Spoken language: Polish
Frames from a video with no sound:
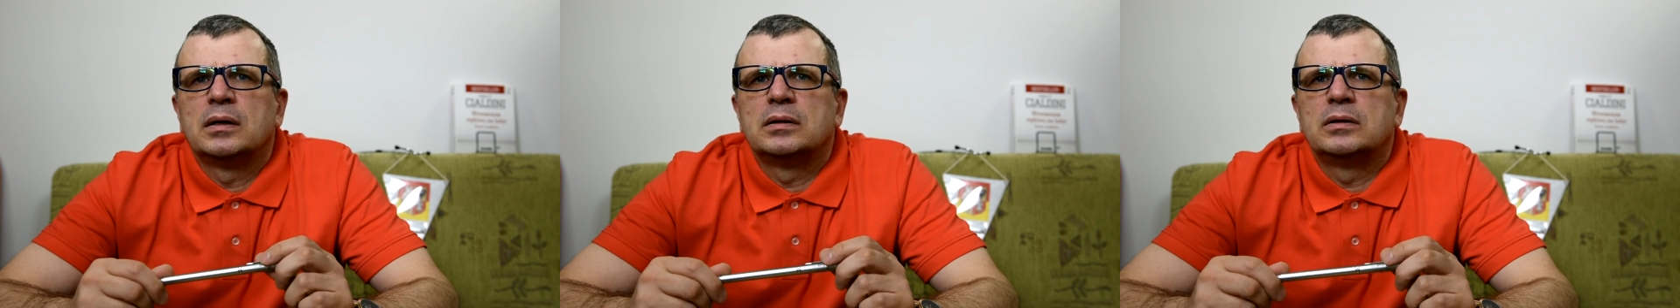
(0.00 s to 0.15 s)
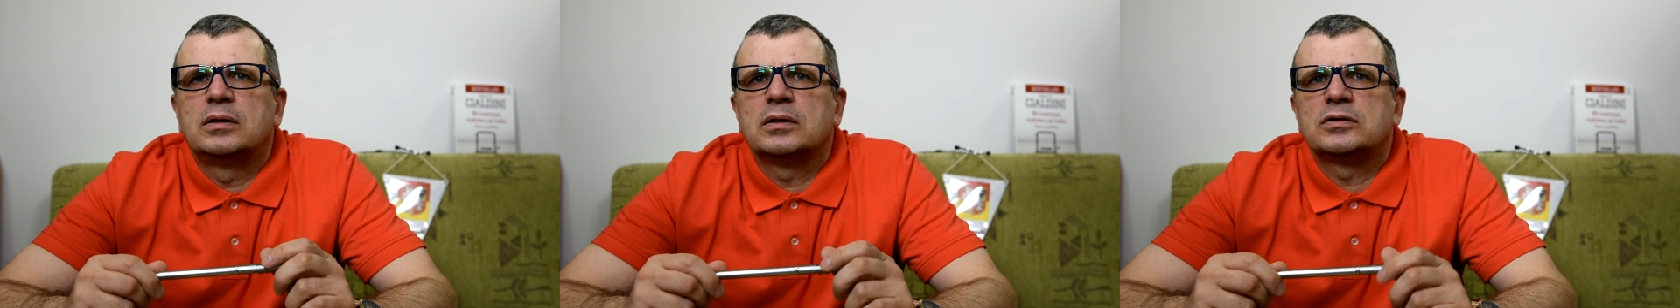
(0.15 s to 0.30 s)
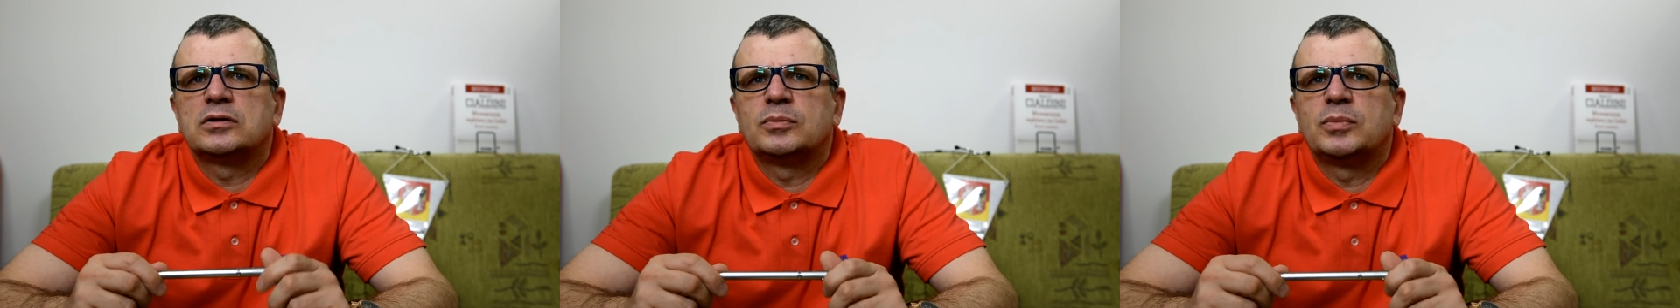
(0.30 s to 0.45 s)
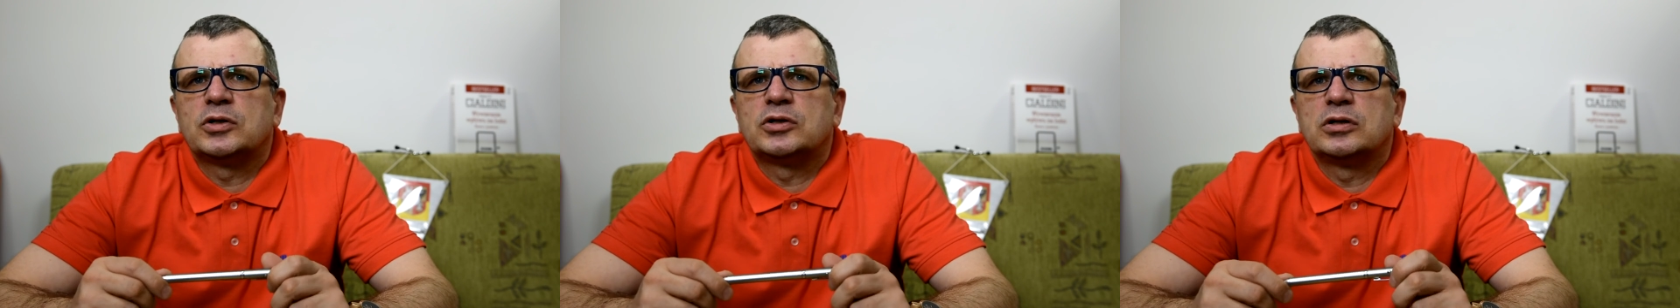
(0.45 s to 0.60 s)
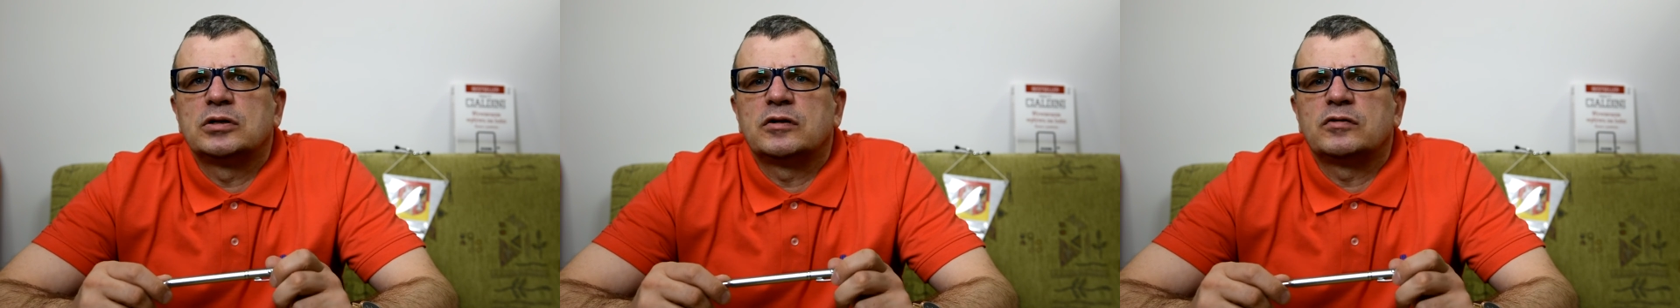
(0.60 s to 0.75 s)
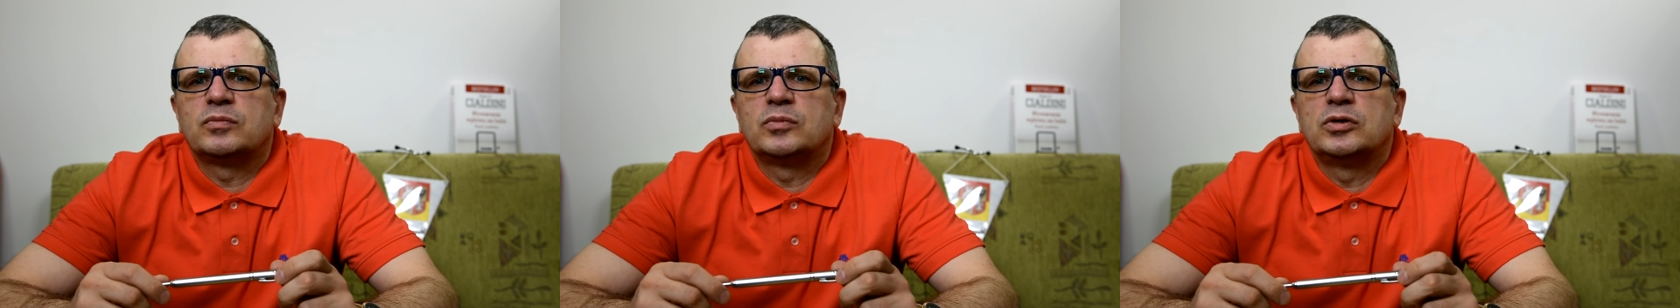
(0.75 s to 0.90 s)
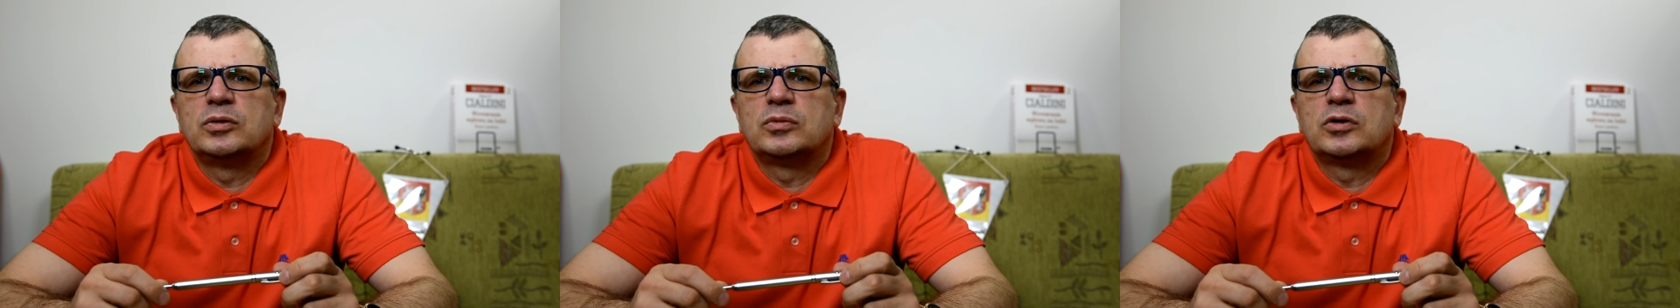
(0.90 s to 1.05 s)
do
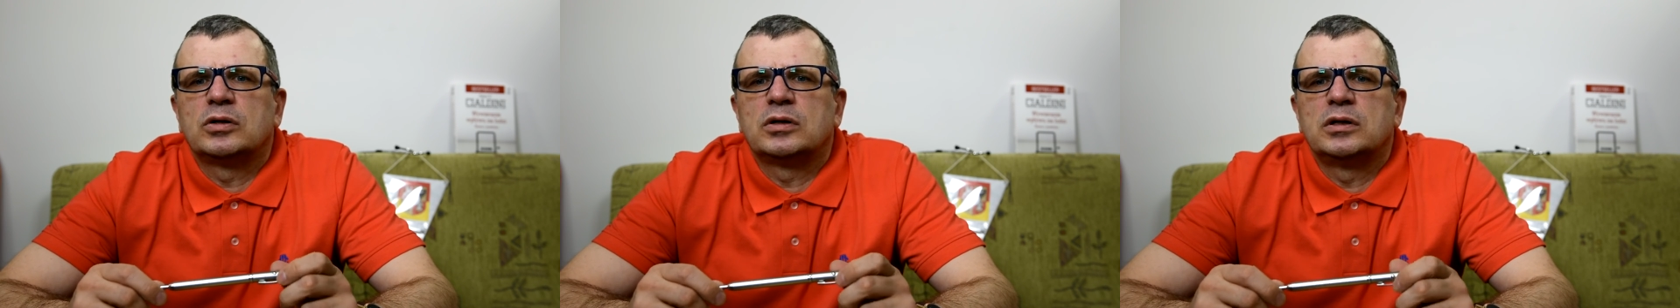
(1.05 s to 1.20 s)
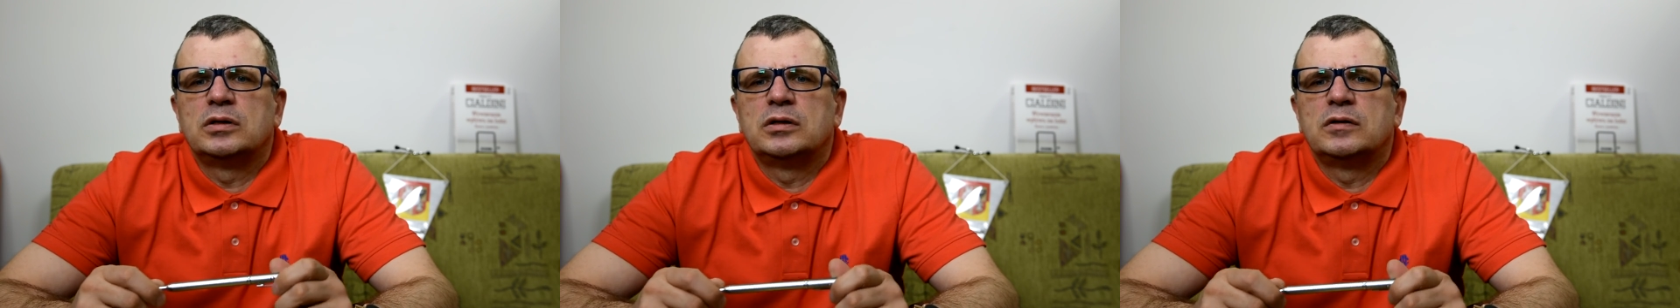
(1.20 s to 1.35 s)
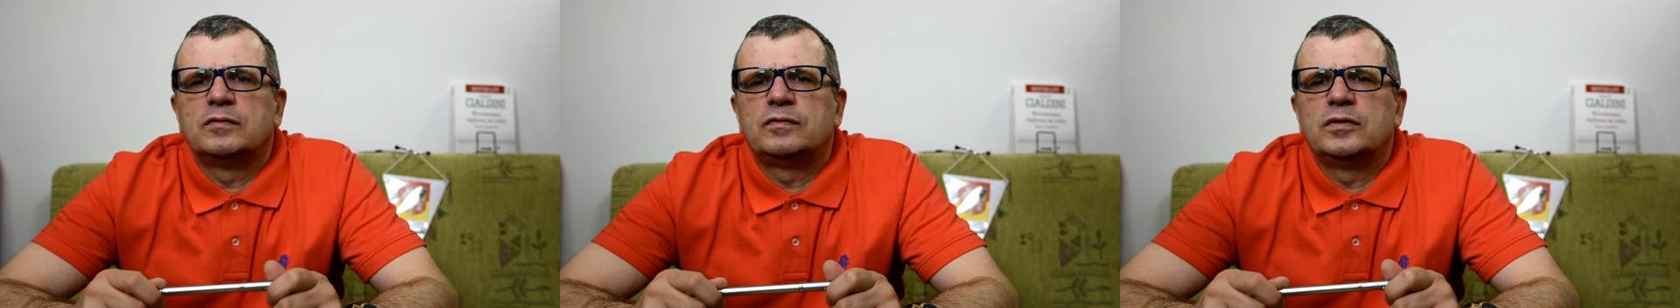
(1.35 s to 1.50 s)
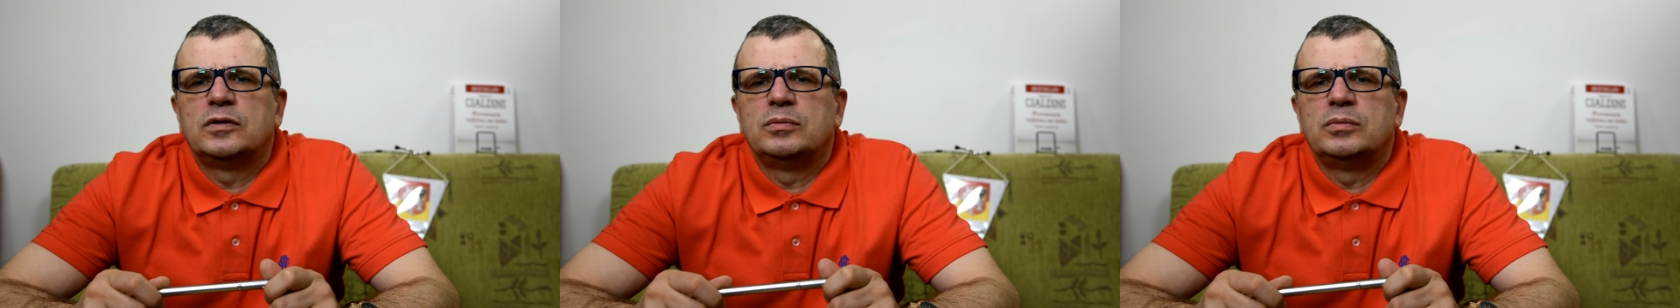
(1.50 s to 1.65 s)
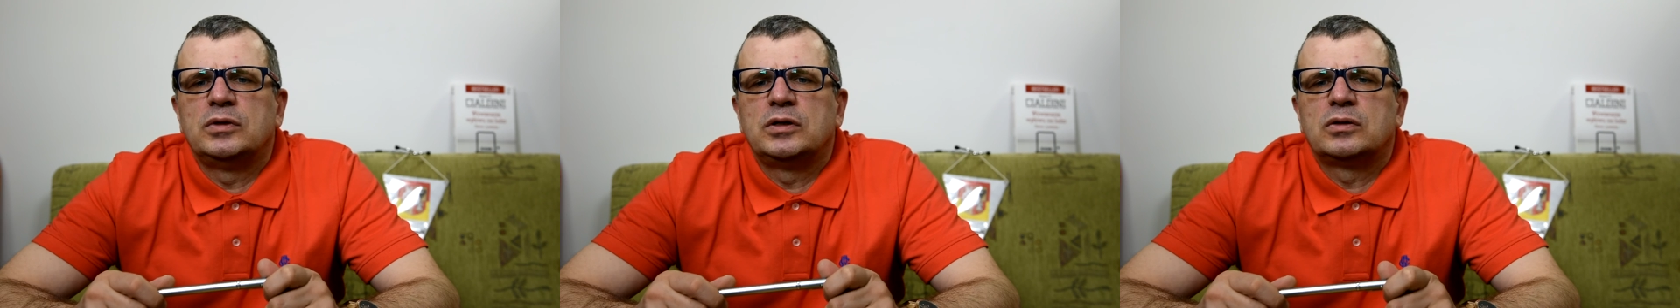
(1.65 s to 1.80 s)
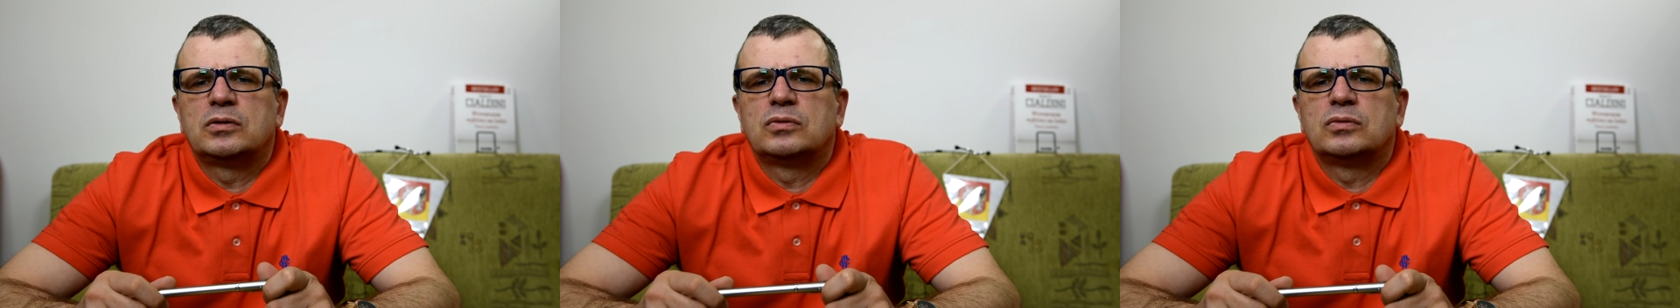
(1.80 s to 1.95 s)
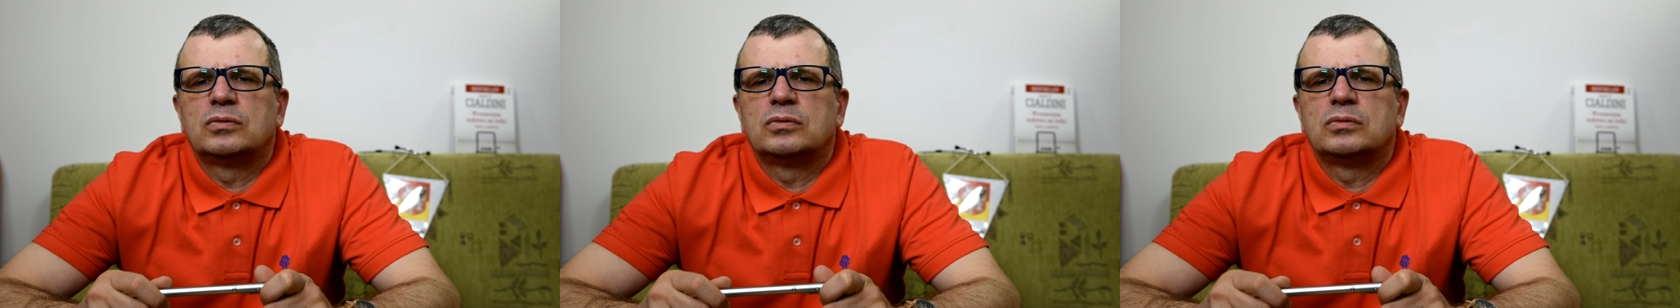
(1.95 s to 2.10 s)
zobaczenia w moim kolejnym
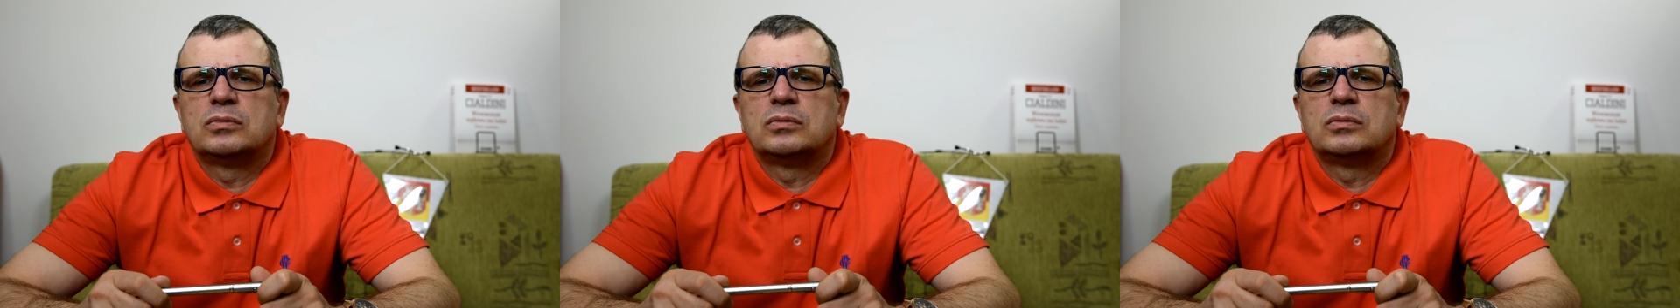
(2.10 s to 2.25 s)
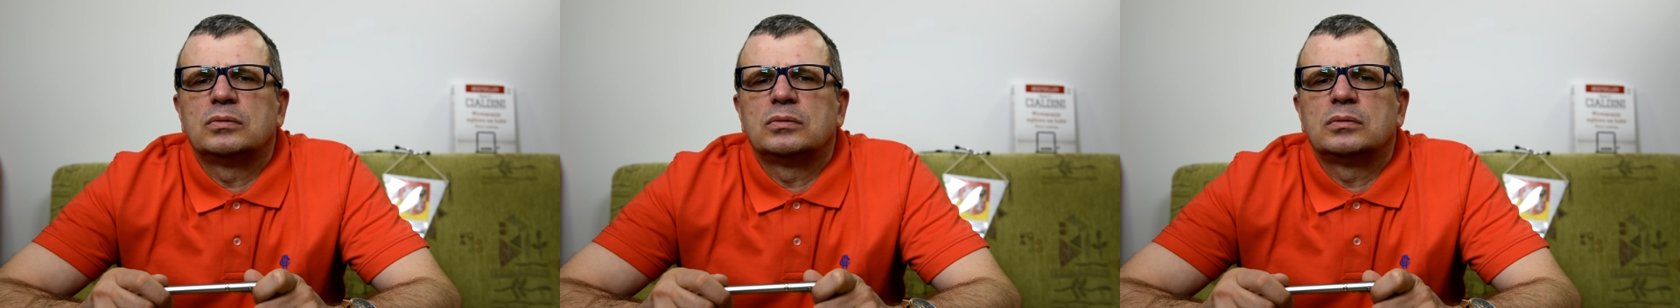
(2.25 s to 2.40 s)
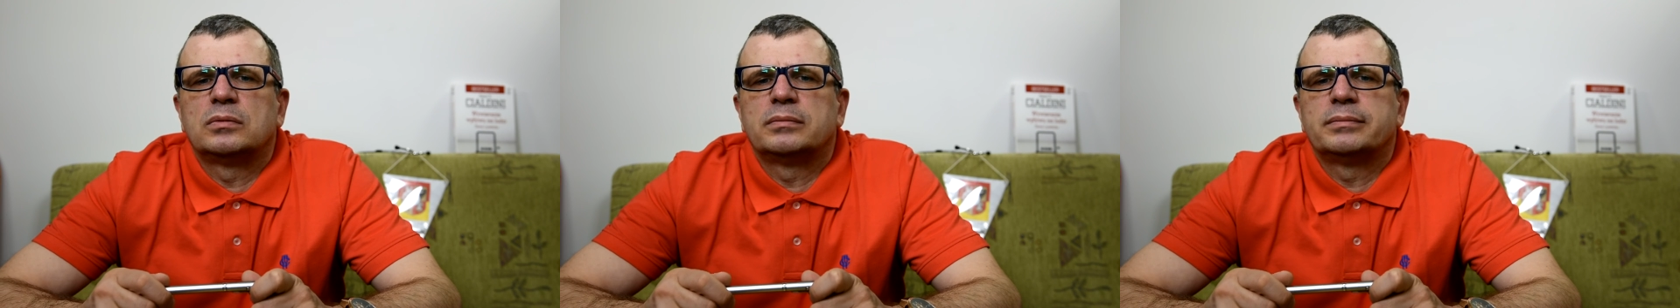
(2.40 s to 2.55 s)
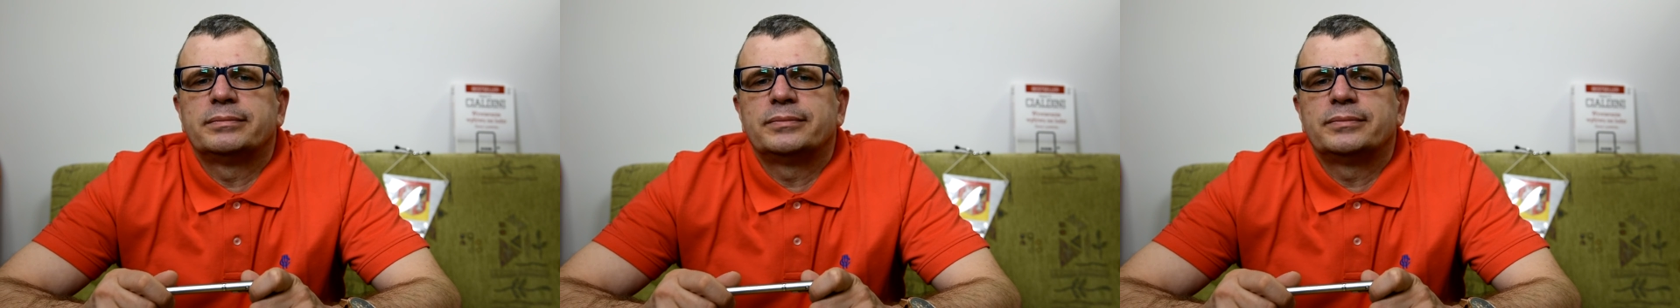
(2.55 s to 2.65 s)
filmiku.